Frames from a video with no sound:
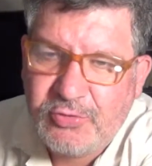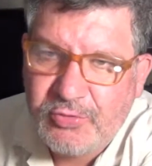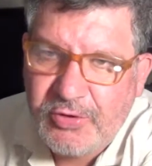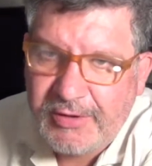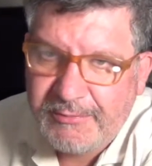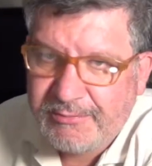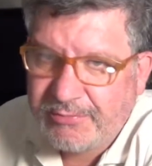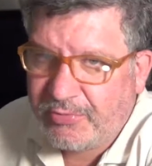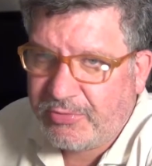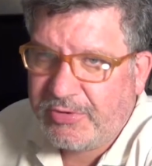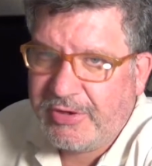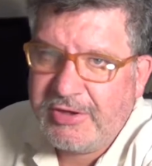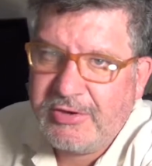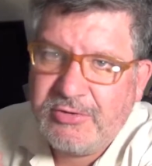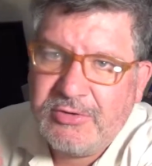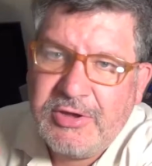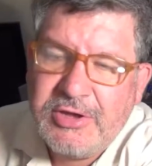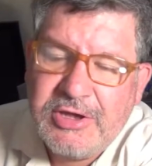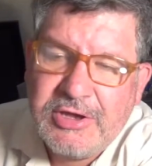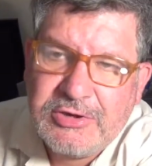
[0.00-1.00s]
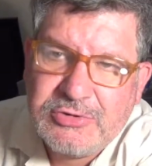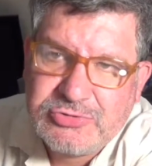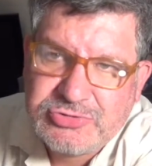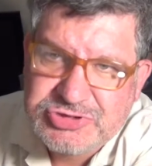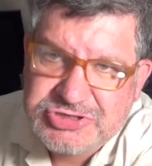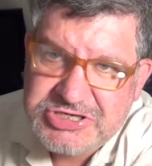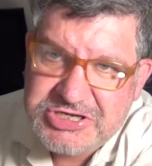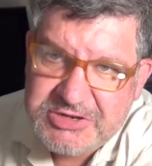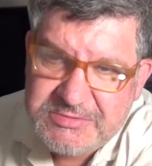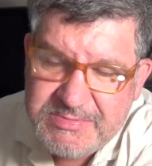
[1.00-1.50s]
guapo, quiero
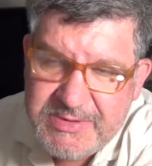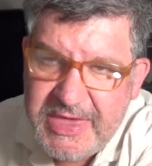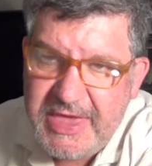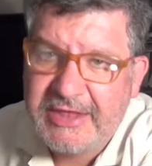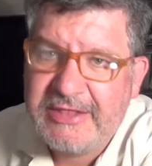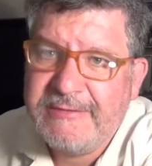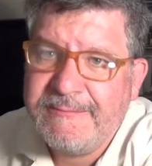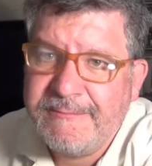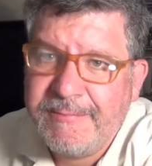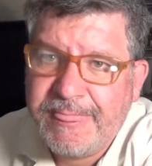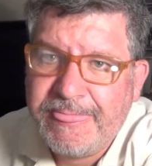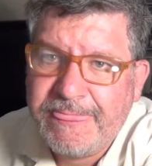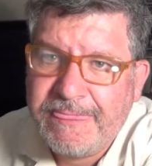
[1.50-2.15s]
lucir bien.